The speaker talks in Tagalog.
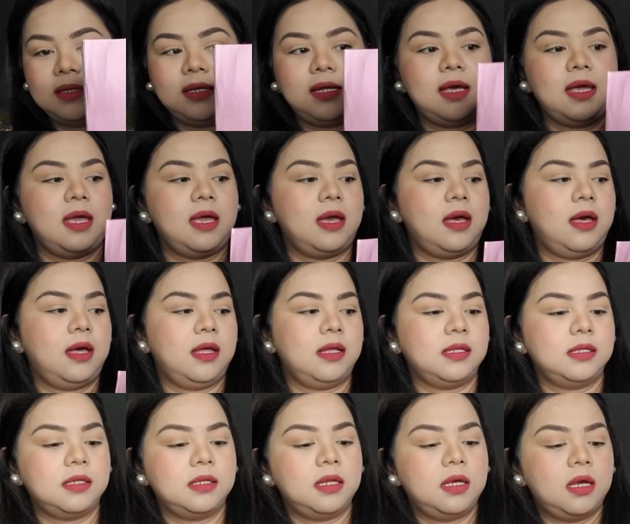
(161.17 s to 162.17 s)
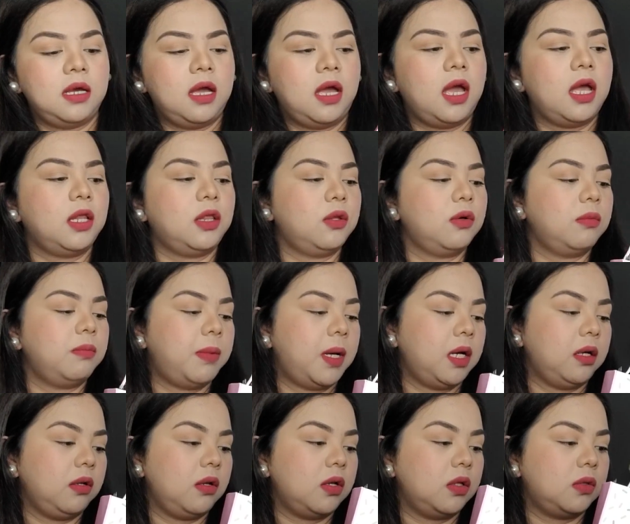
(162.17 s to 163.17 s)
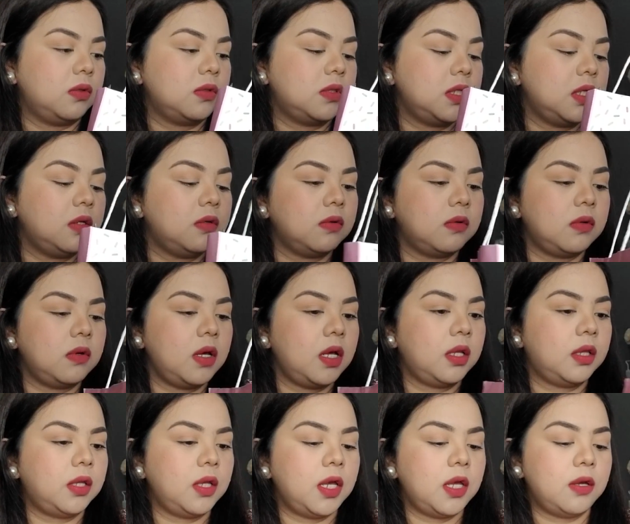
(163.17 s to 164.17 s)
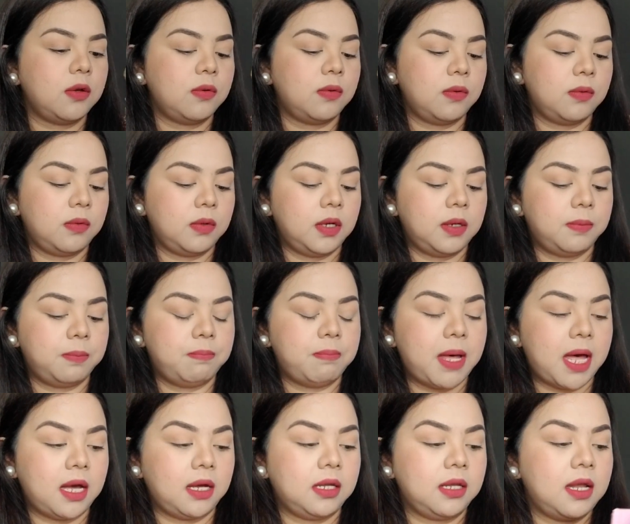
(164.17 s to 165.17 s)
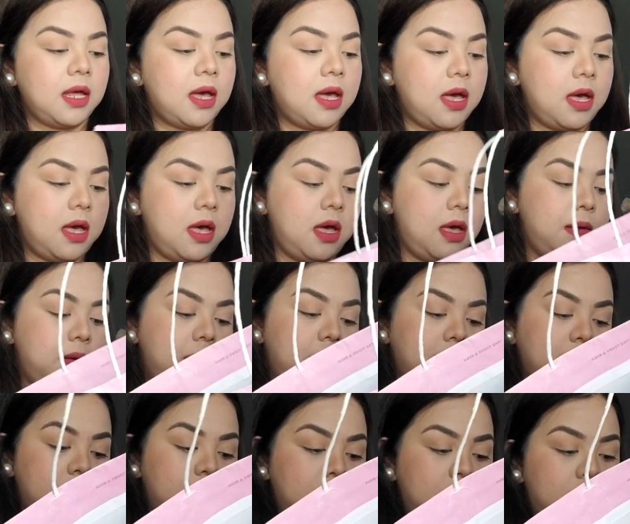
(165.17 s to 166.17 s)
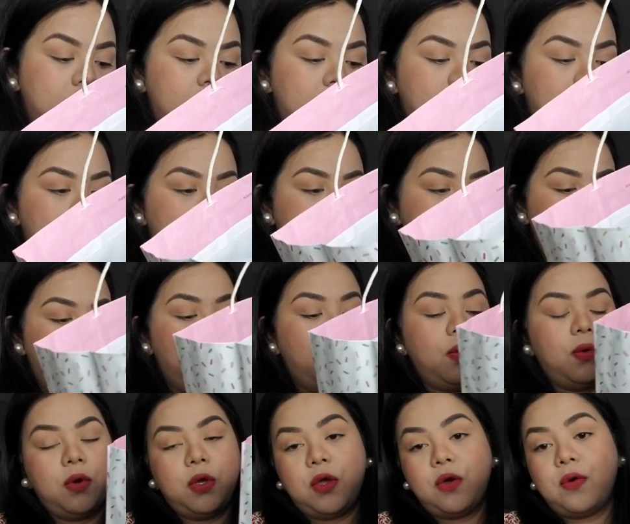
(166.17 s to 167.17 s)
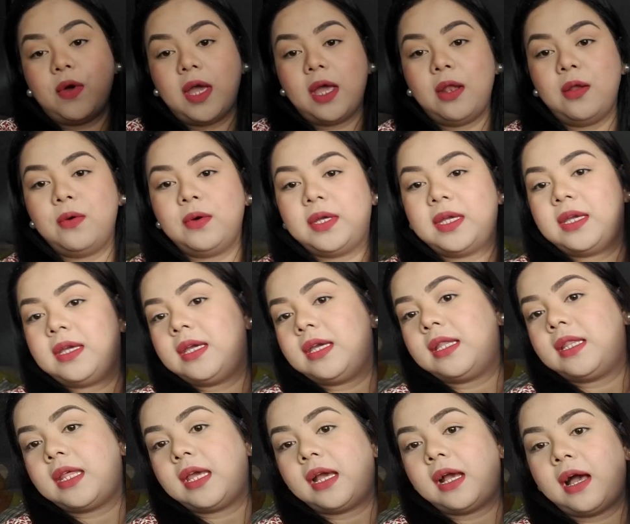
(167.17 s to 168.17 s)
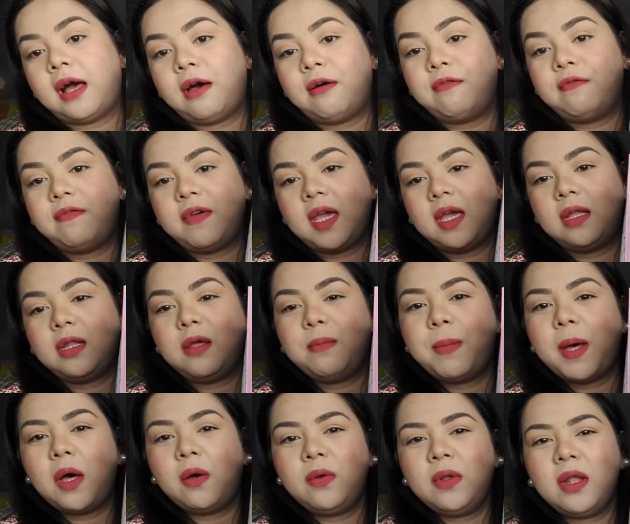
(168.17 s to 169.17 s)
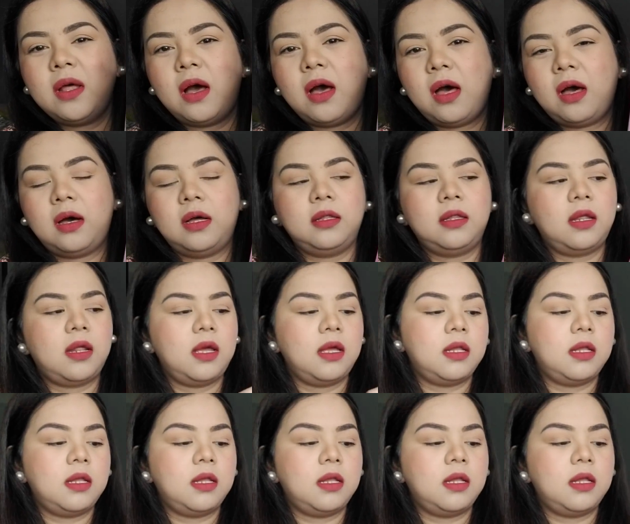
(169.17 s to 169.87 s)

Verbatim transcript: Ayan. Itong bag na to, siguro ito yung bag na oh, yung Hello Kitty Cafe. Hindi pa ako nakakatry